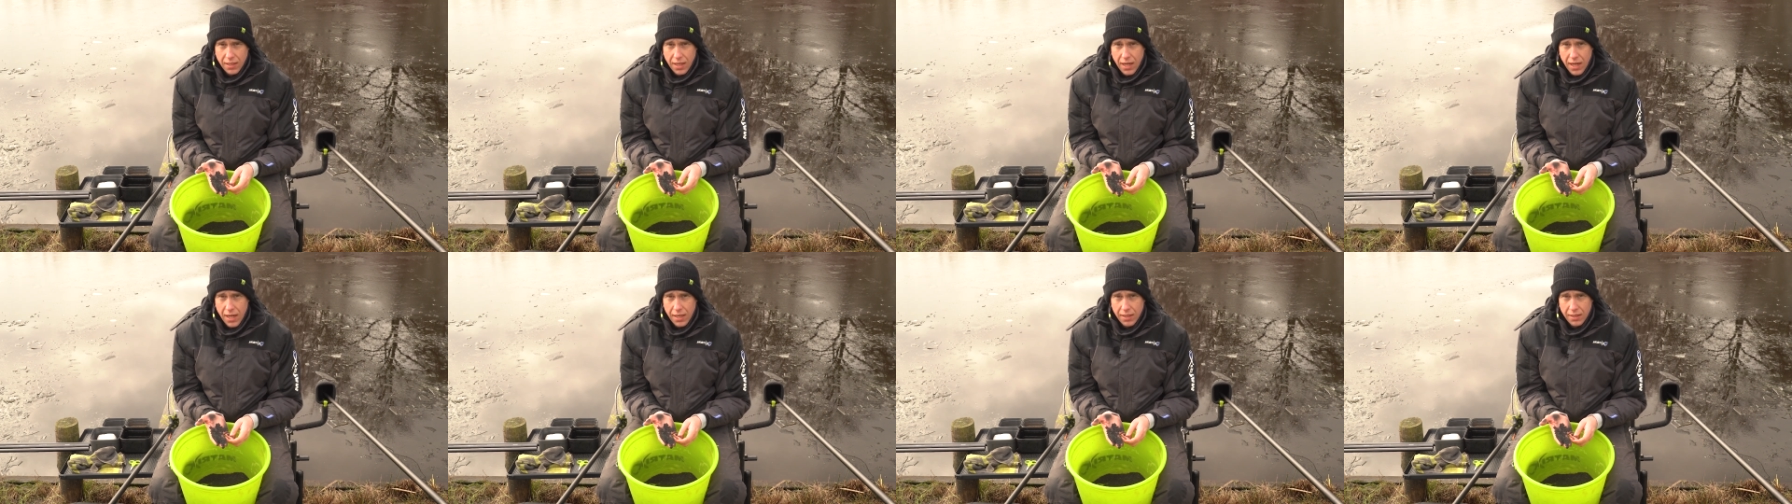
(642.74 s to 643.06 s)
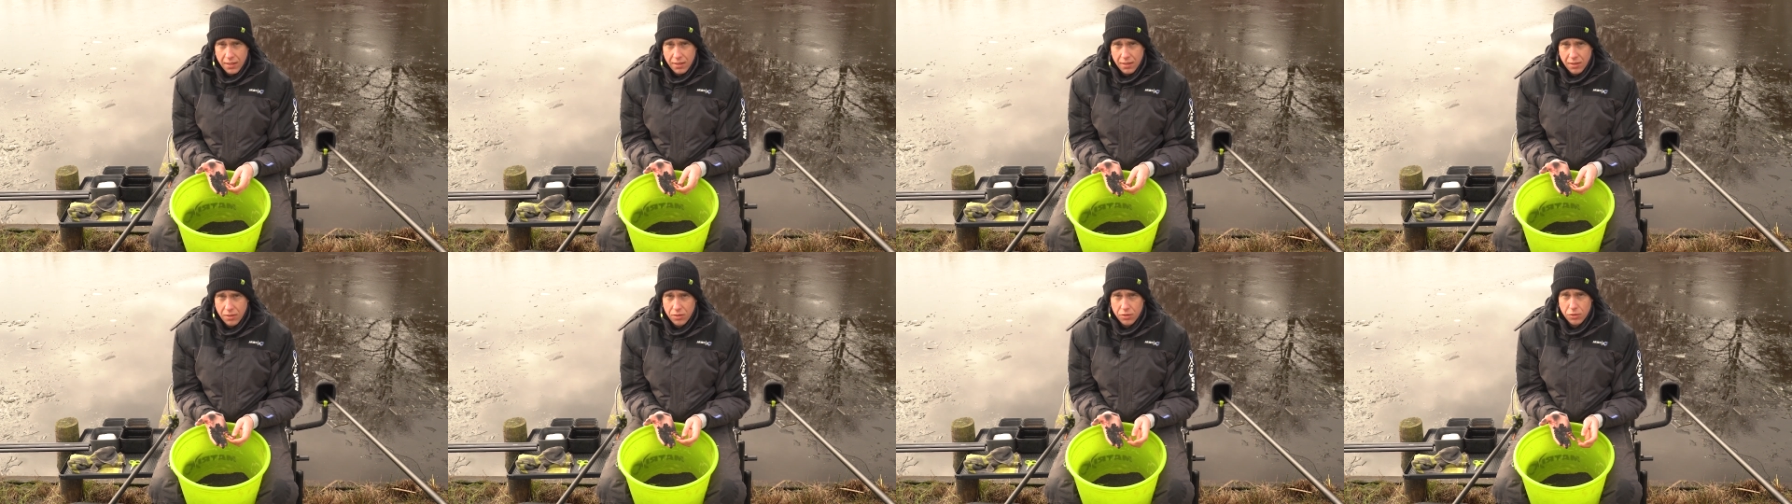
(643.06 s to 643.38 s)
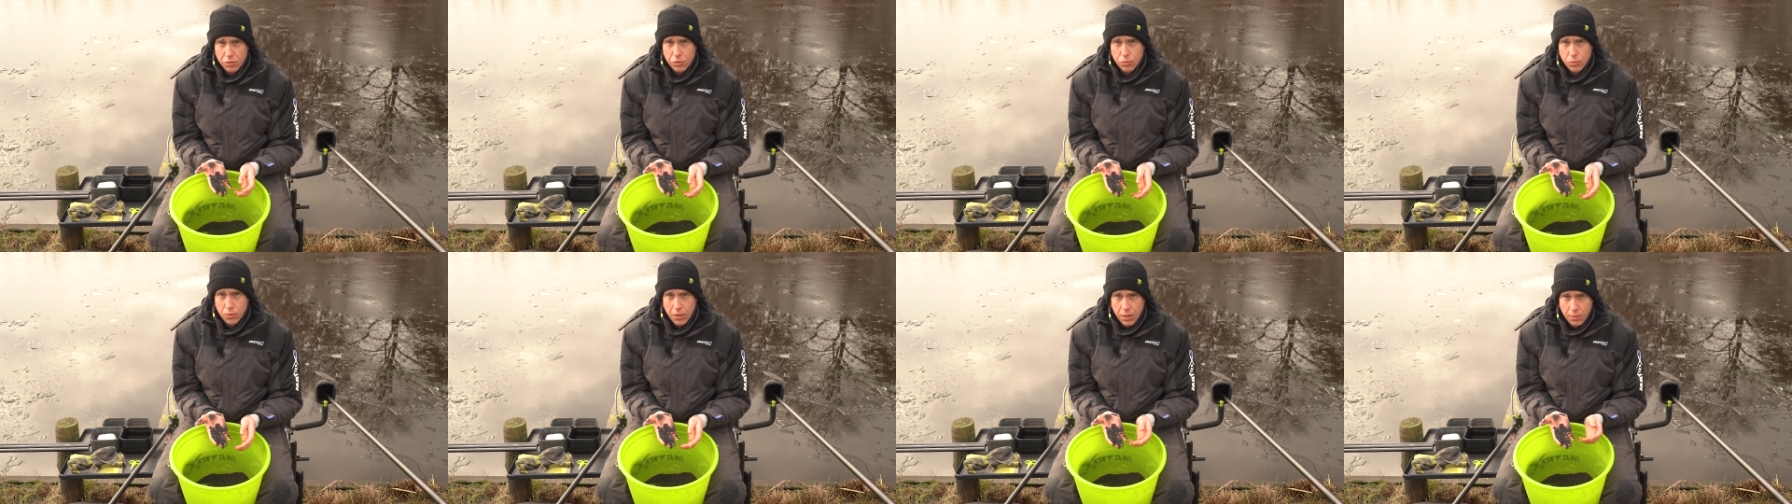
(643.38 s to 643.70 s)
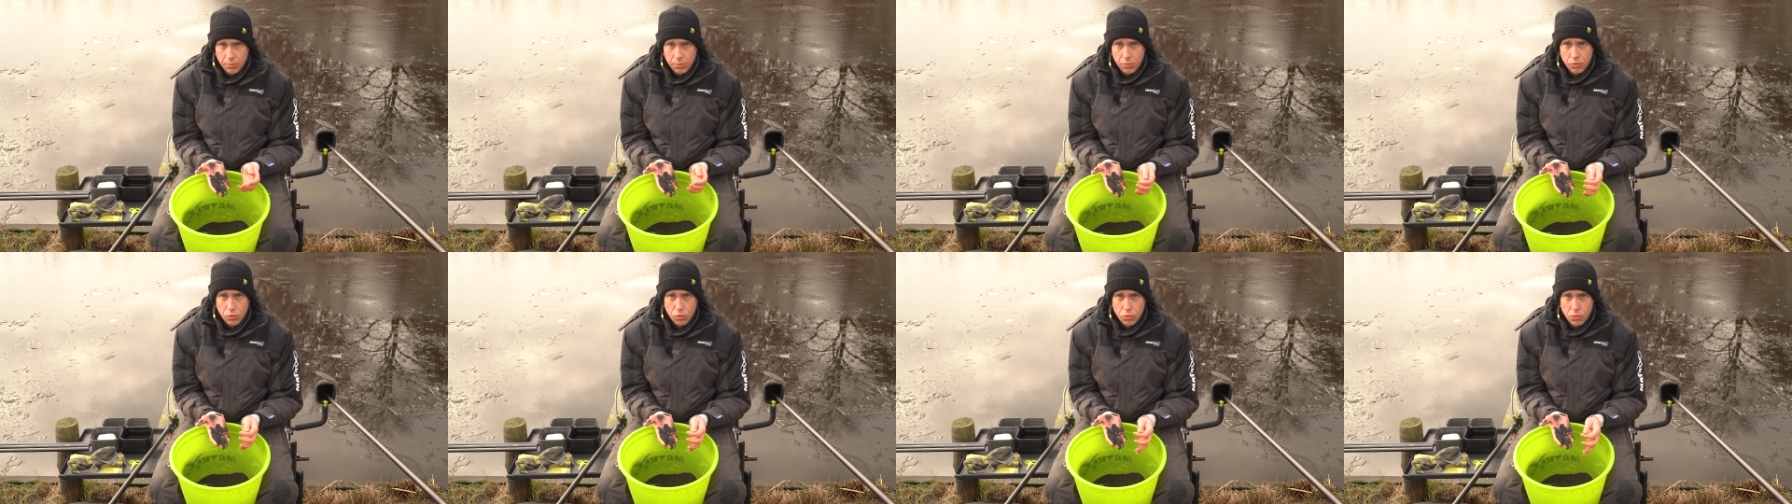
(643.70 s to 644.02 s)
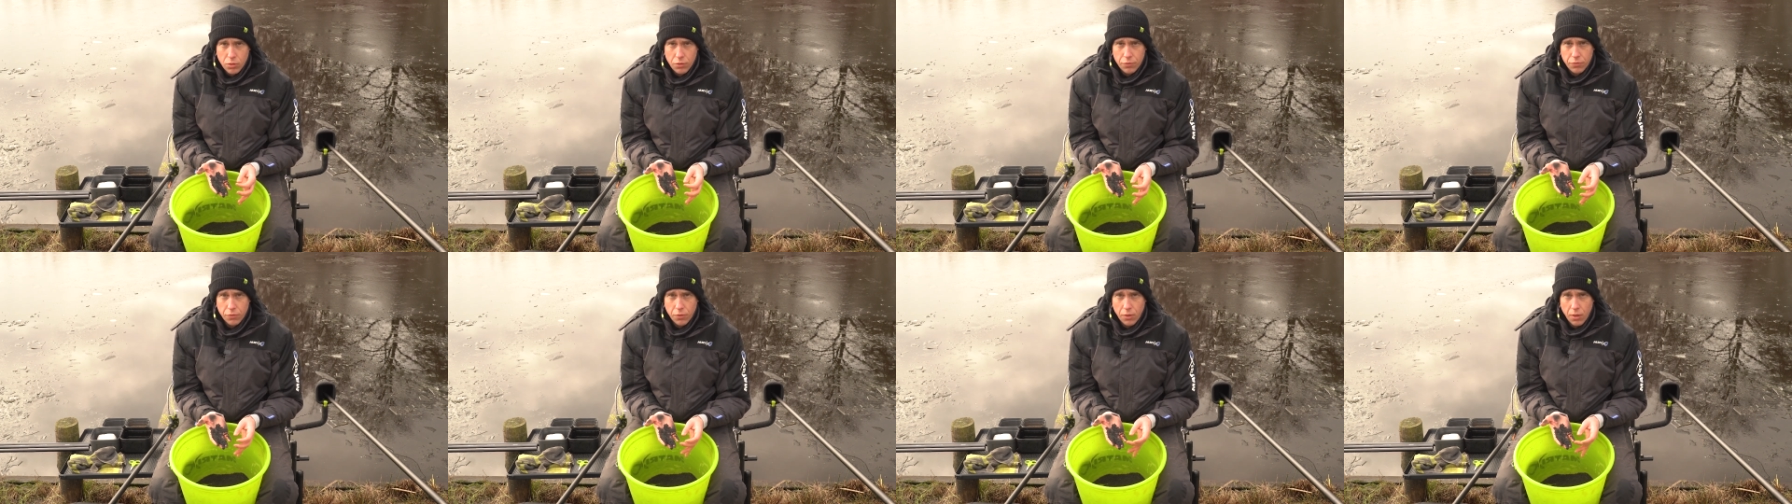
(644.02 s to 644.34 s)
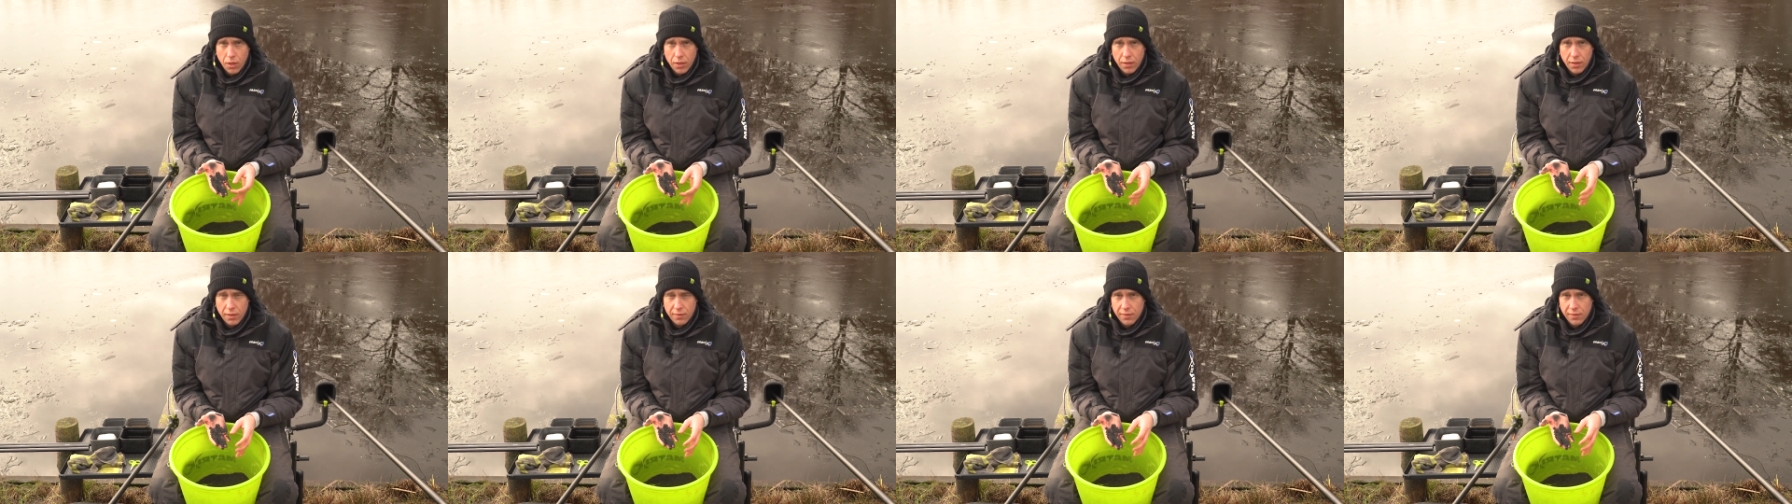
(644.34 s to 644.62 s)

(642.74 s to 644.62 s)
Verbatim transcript: gar nicht, ist zudem zugefroren.